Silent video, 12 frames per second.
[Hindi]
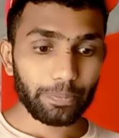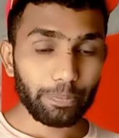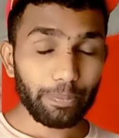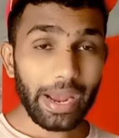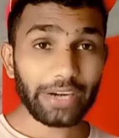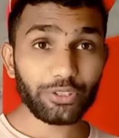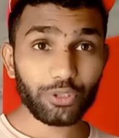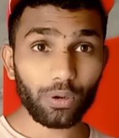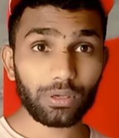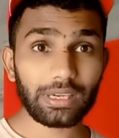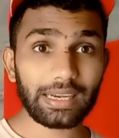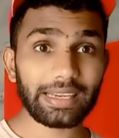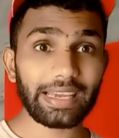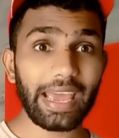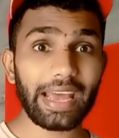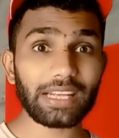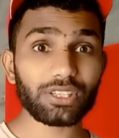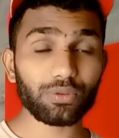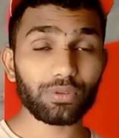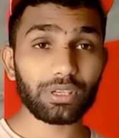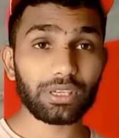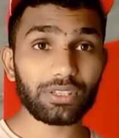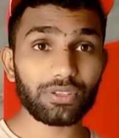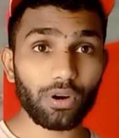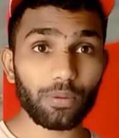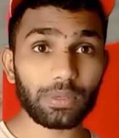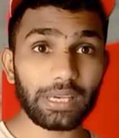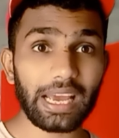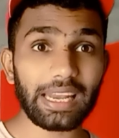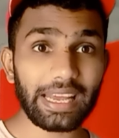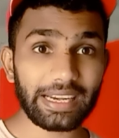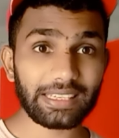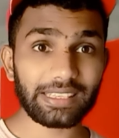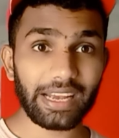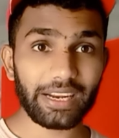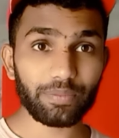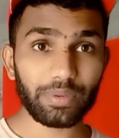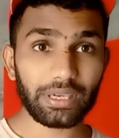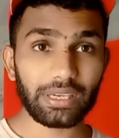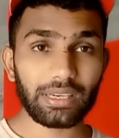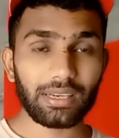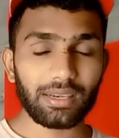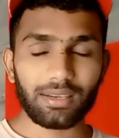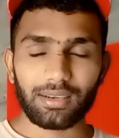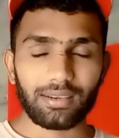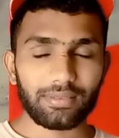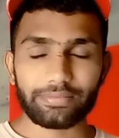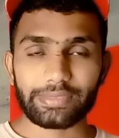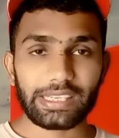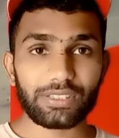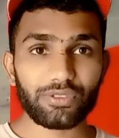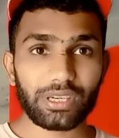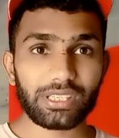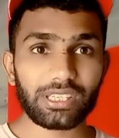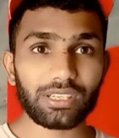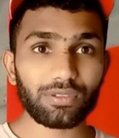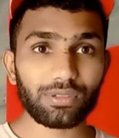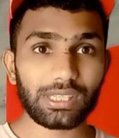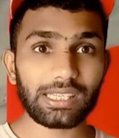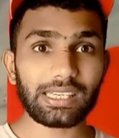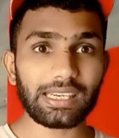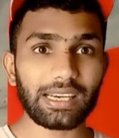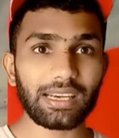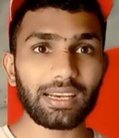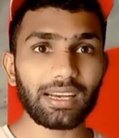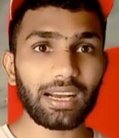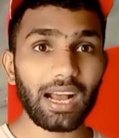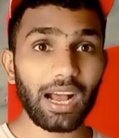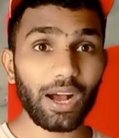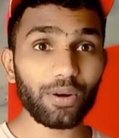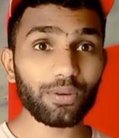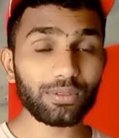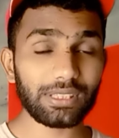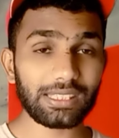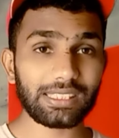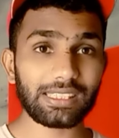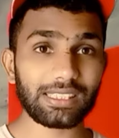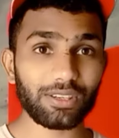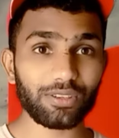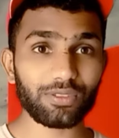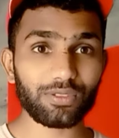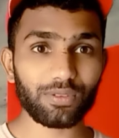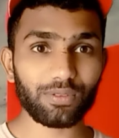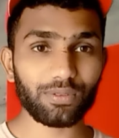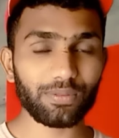मैट शॉट का कैच उन्होंने ड्रॉप किया है लेग साइड पे इंटरेस्टिंग टू सी हाउ दिस इज़ गोइंग टू